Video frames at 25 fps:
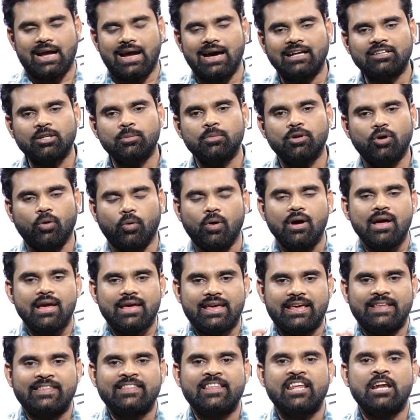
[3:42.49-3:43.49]
గతంలో
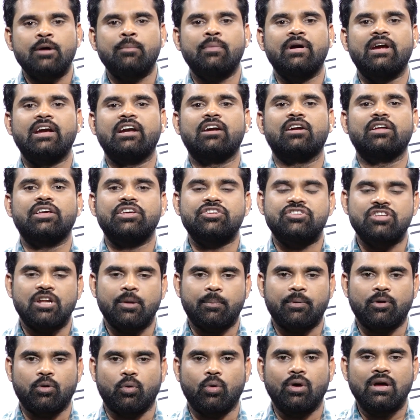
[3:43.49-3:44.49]
ఇందిరమ్మ ఇళ్ళు
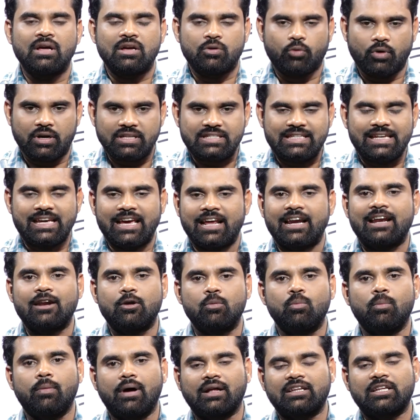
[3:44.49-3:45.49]
ఇచ్చినప్పుడు ఒక సింగిల్
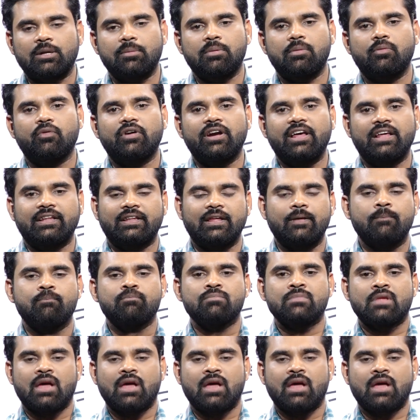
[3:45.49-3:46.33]
రూమ్ మాత్రమే ఉండేది